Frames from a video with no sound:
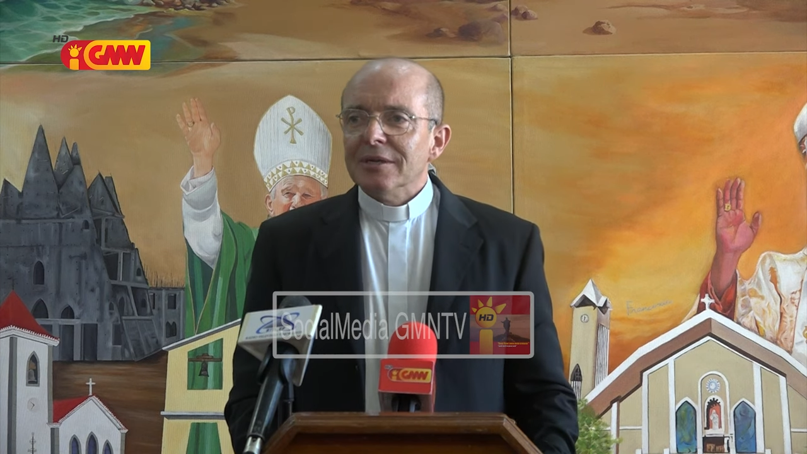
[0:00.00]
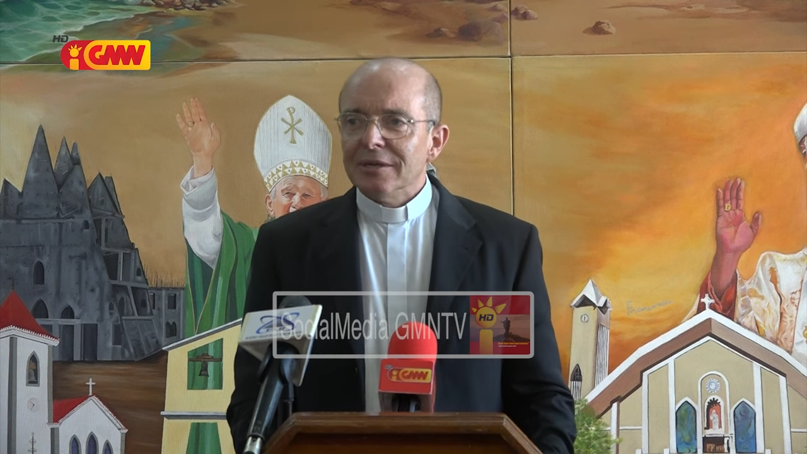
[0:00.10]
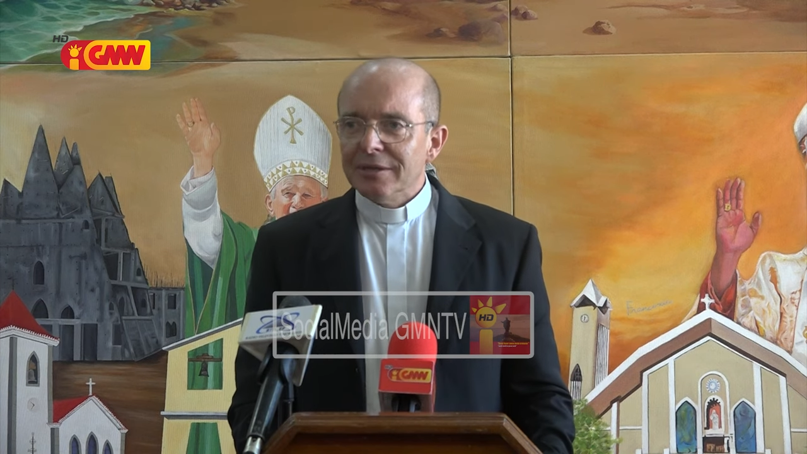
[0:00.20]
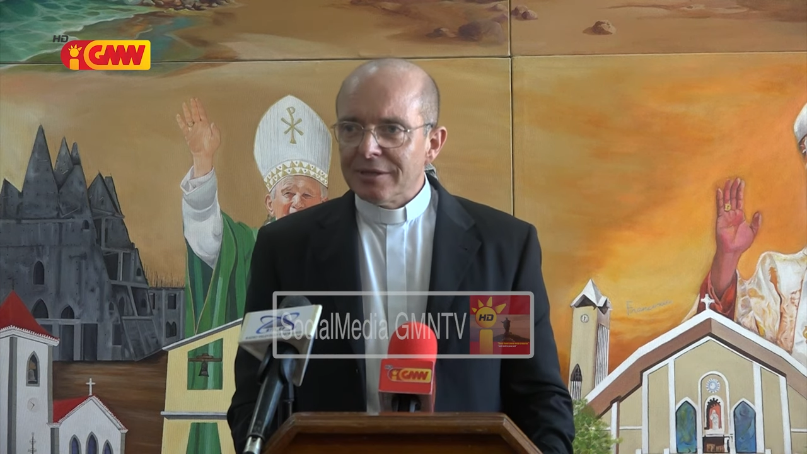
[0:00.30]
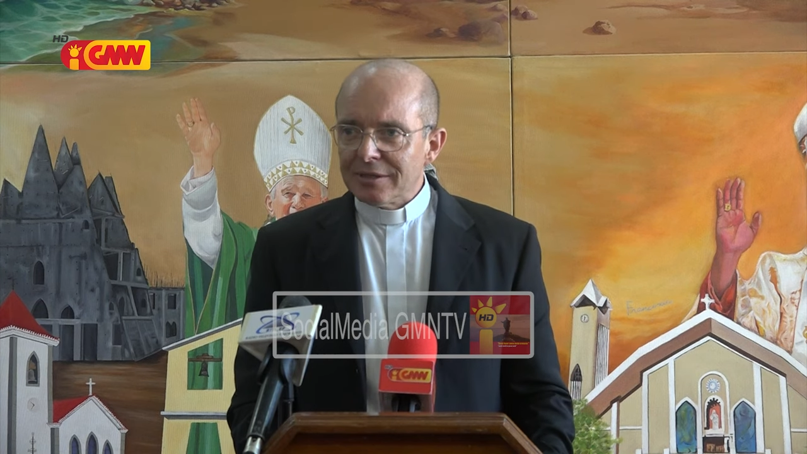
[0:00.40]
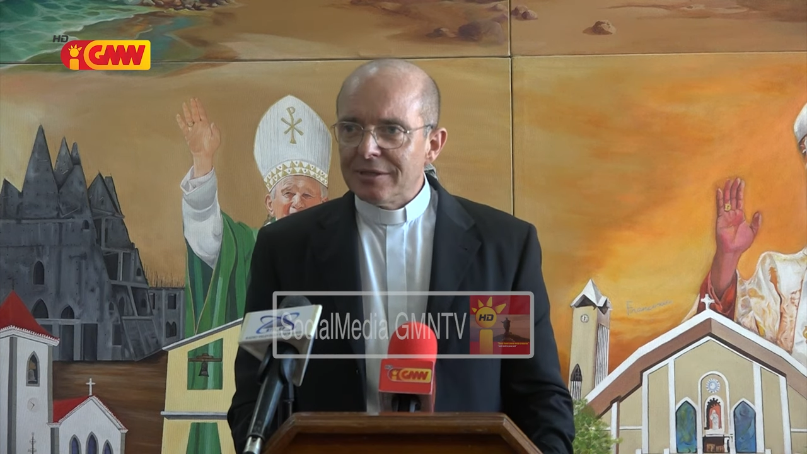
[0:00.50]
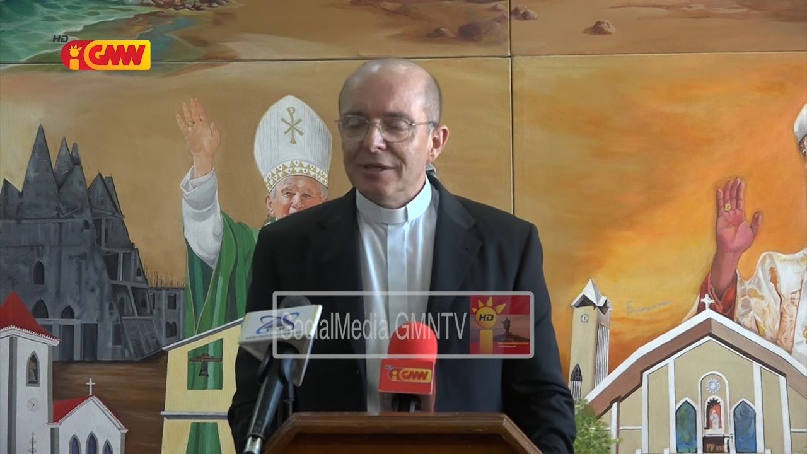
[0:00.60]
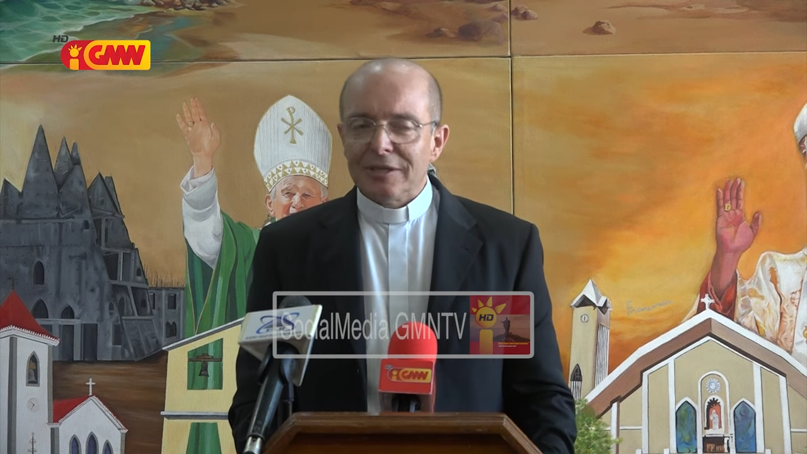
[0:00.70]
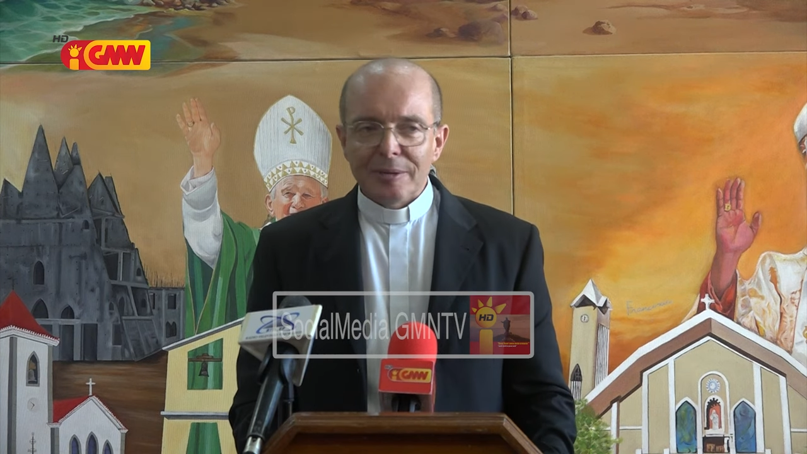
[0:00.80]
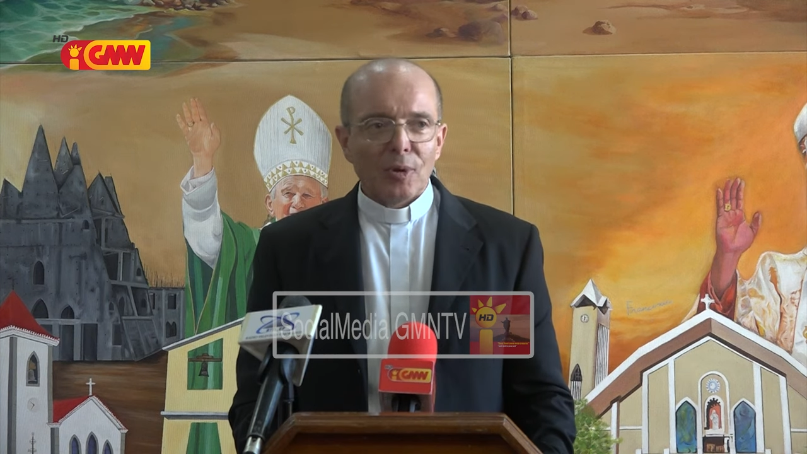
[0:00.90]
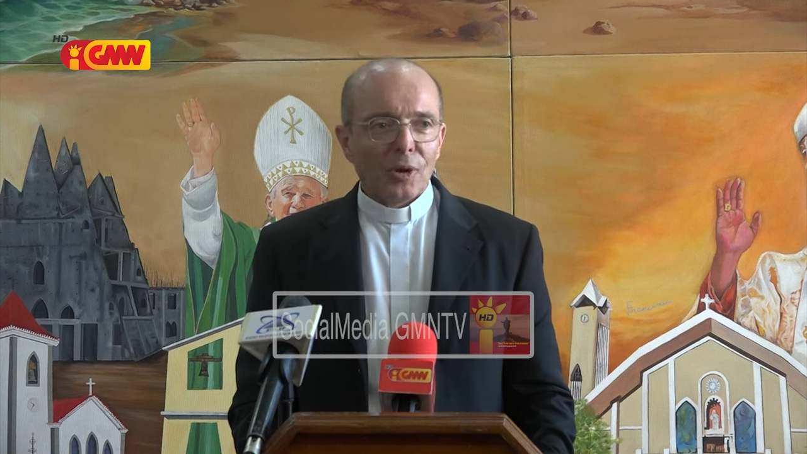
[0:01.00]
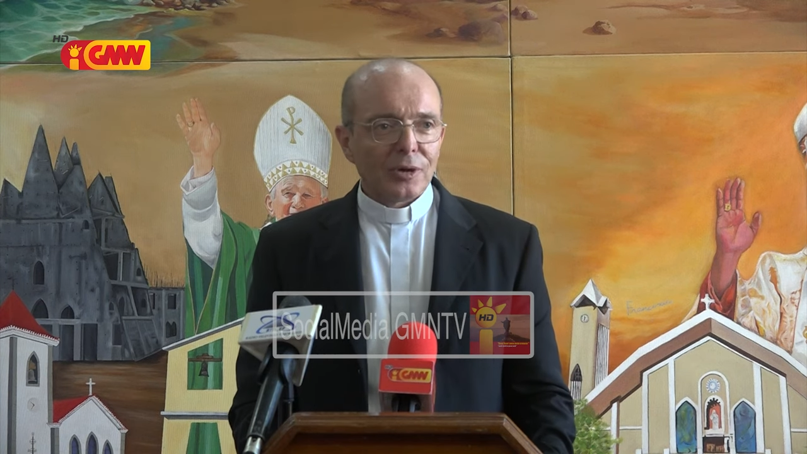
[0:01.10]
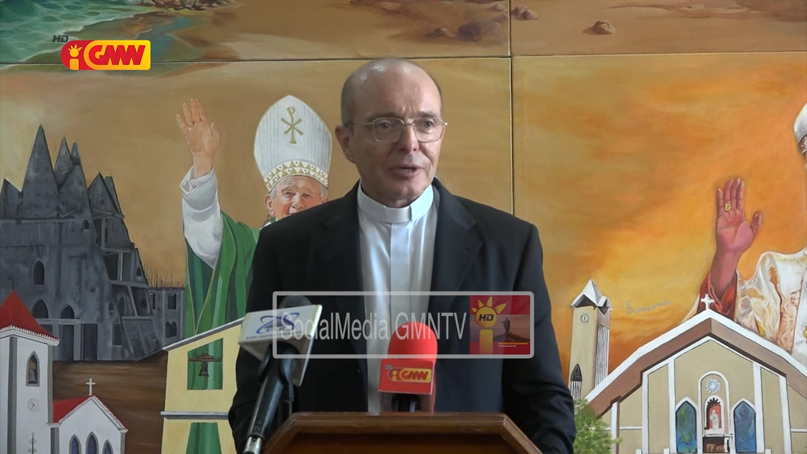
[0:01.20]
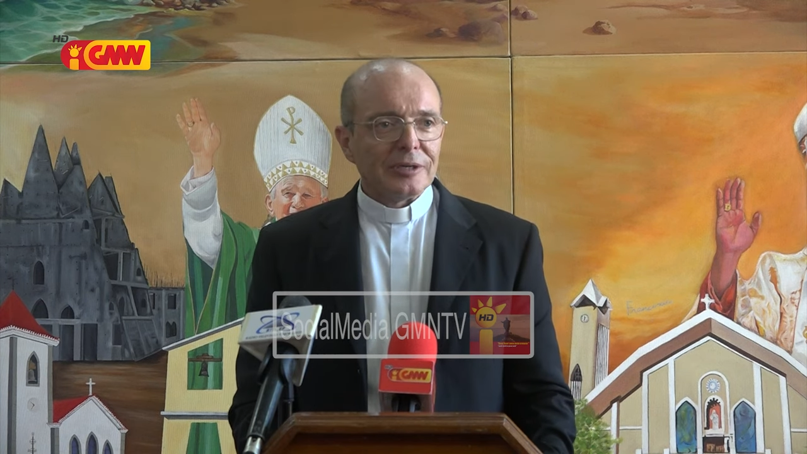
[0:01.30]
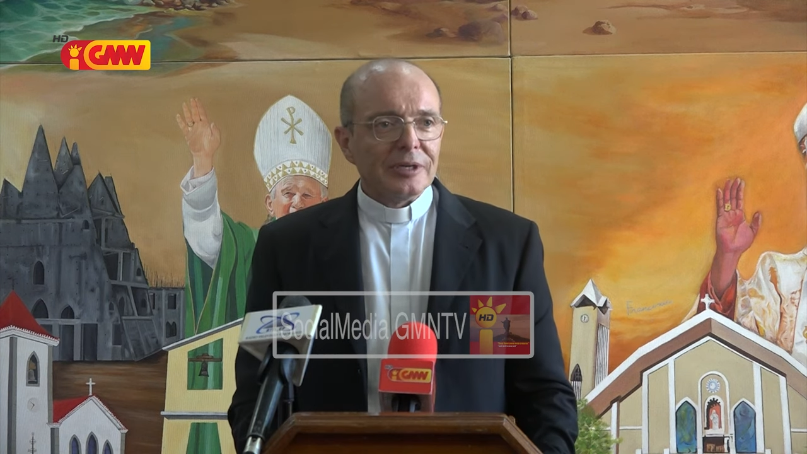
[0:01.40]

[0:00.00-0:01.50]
eh, de Timor